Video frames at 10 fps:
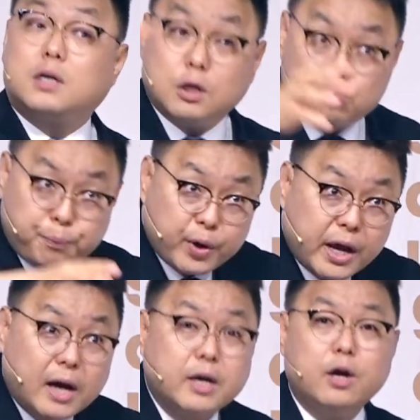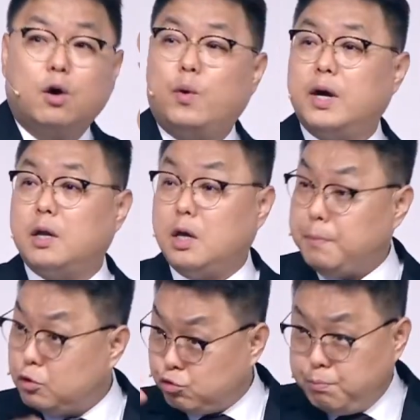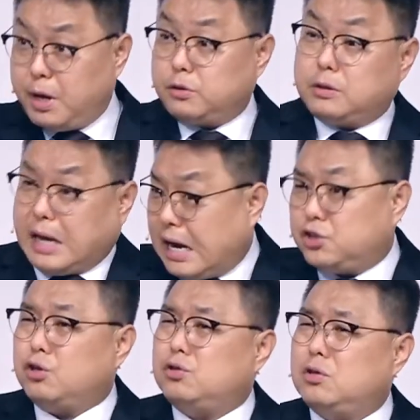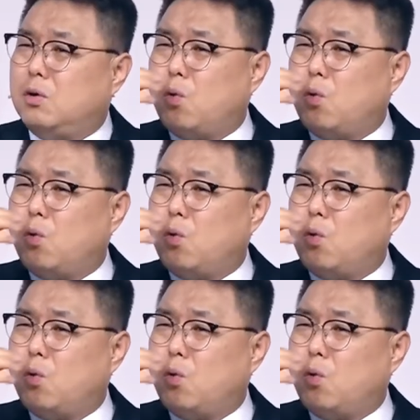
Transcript: 그게 수풀의 양이에요. 여호와 이레 이미 준비하셔서 아셨죠?